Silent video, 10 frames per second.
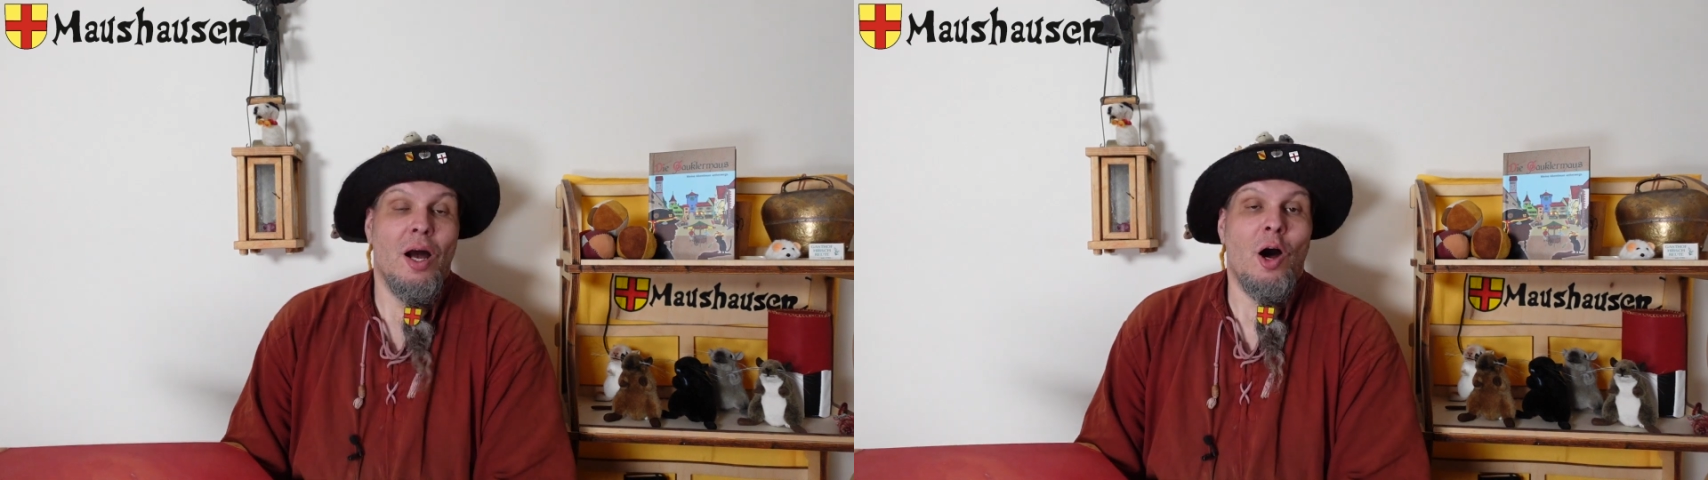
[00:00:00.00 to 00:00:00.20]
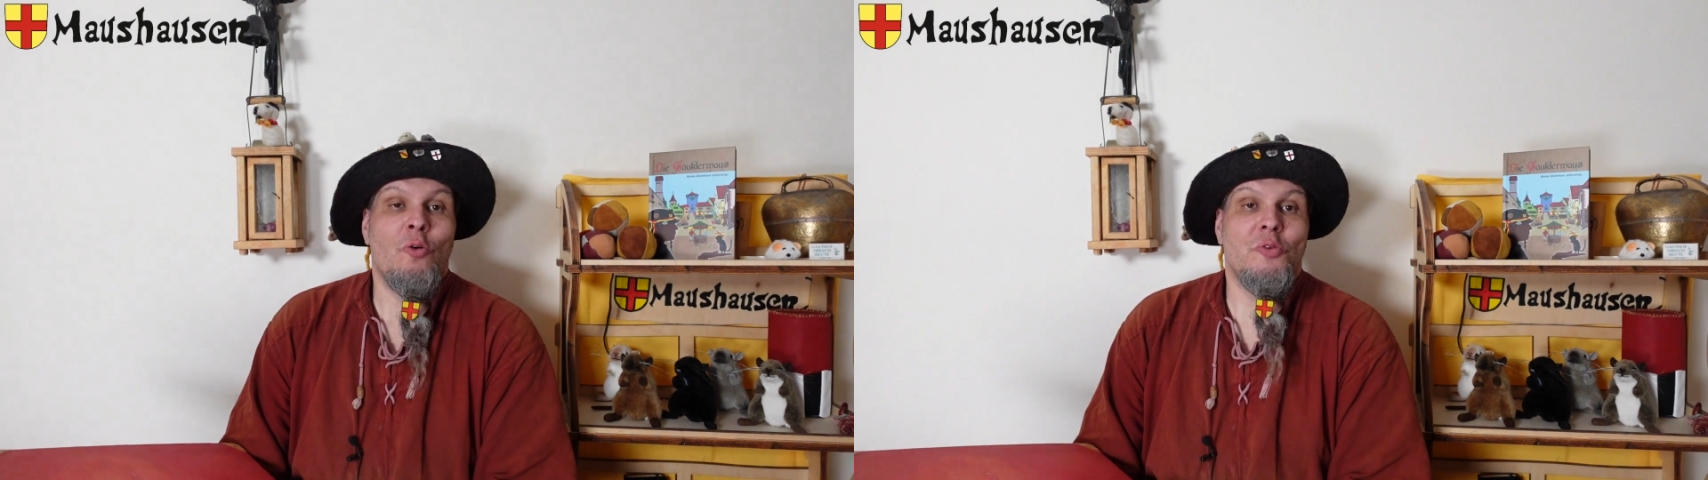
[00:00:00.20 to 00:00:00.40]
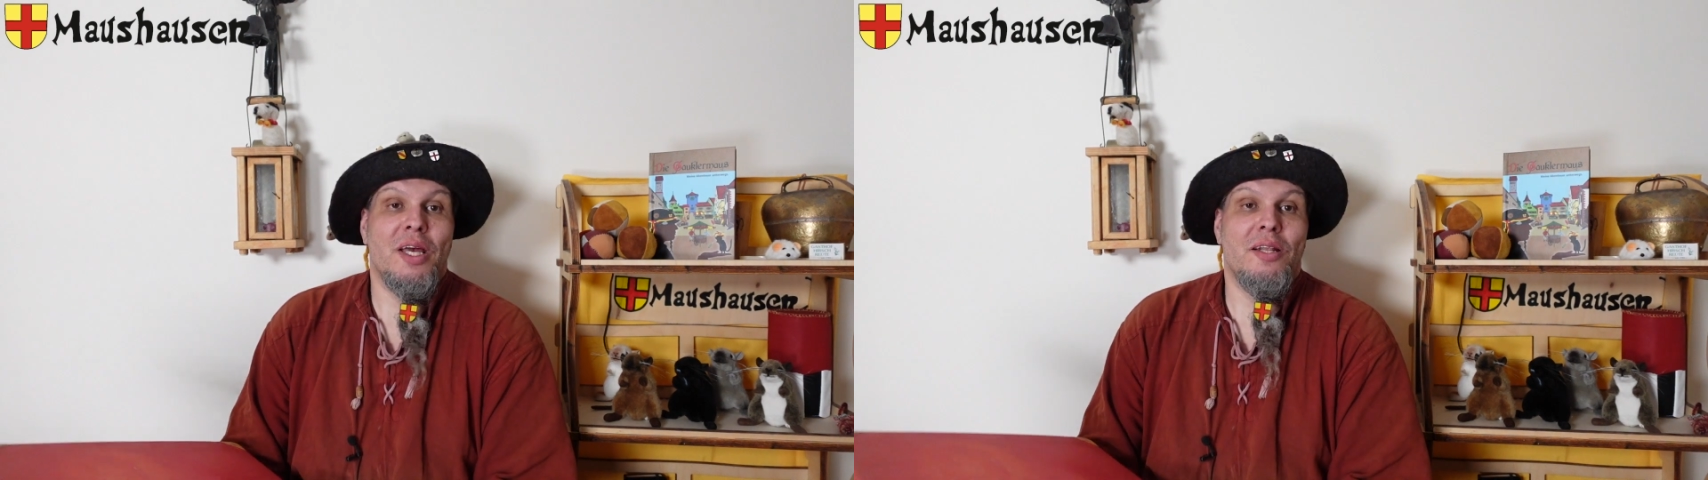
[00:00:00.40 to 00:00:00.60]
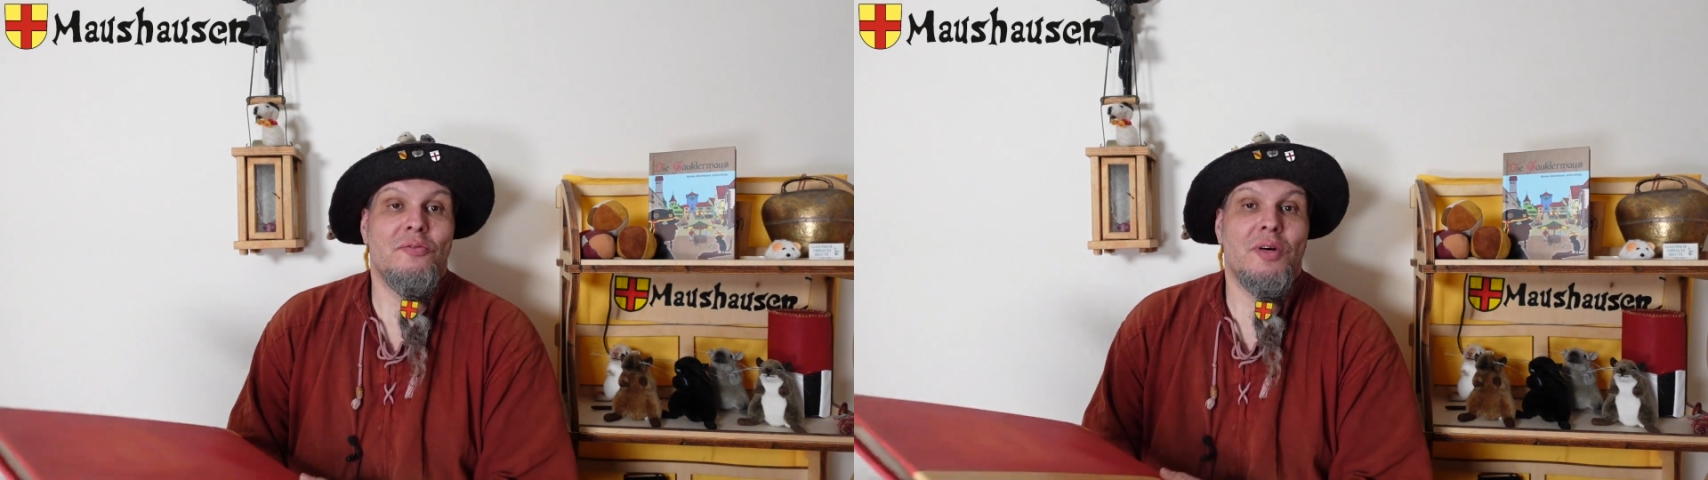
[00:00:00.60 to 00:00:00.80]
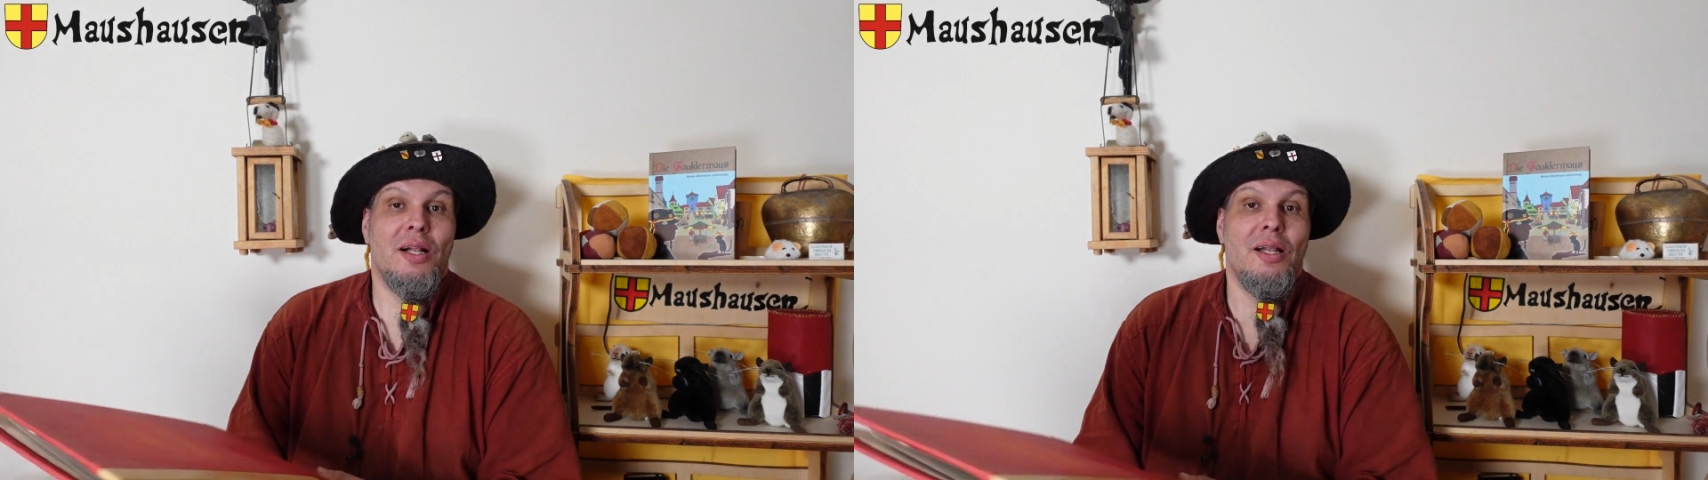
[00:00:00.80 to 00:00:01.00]
Auf jeden
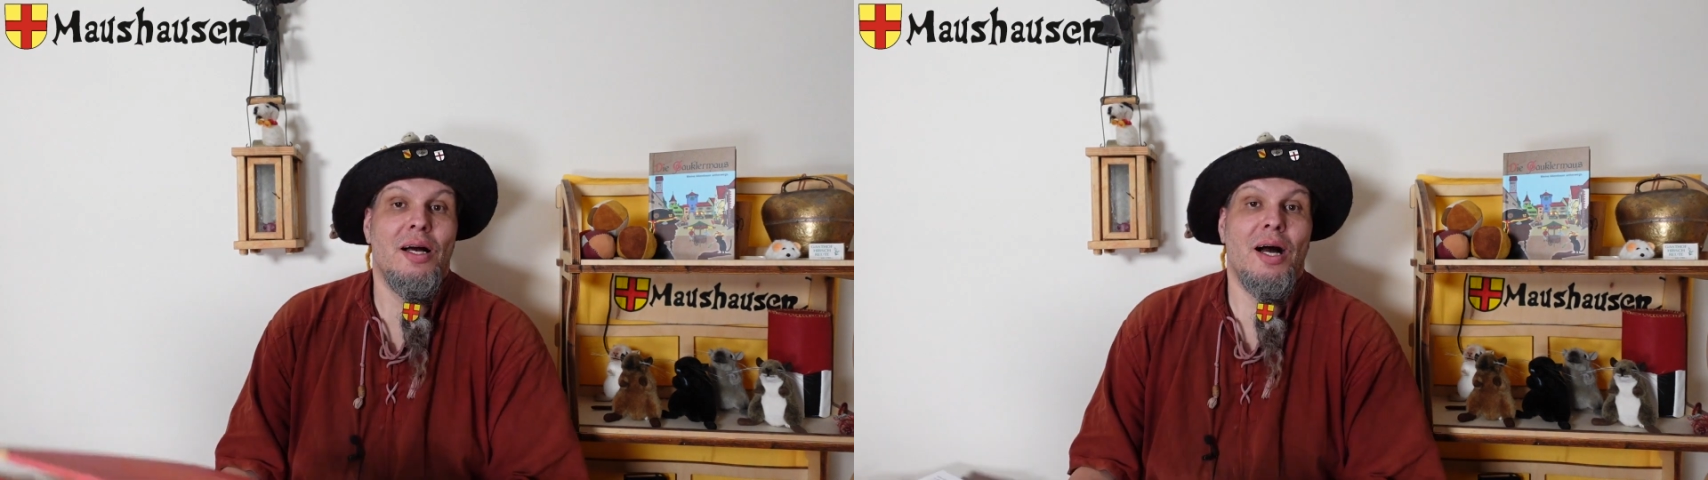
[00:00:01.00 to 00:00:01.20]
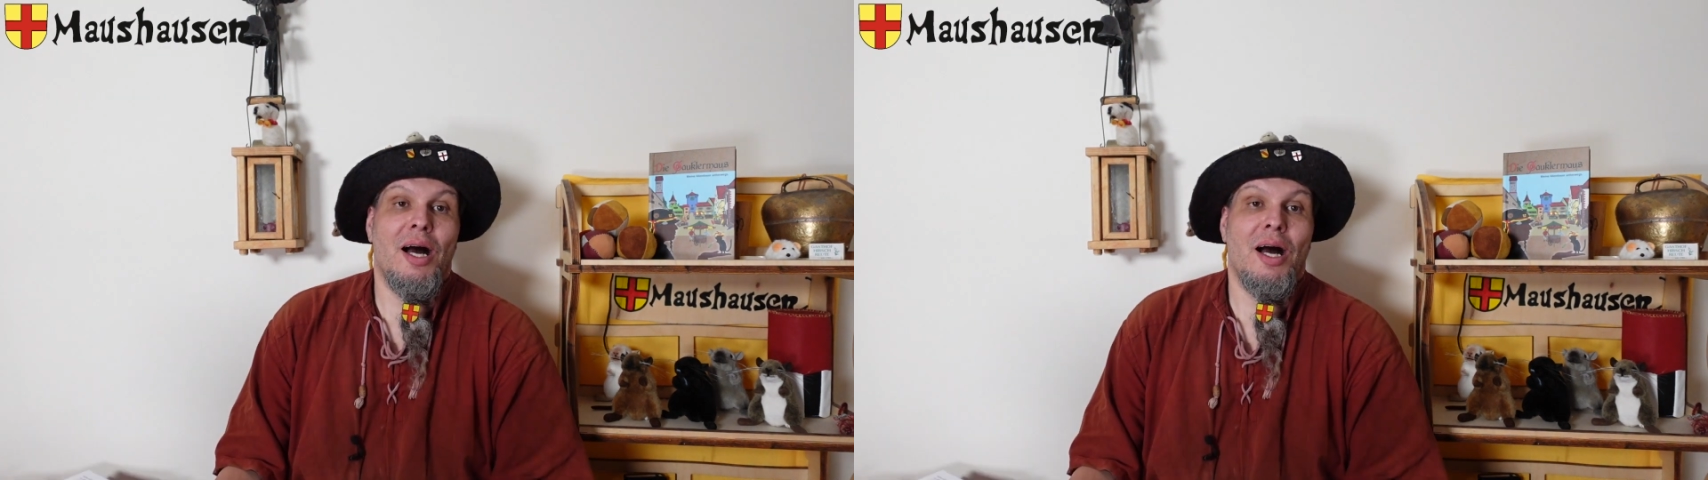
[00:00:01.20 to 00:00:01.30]
Fall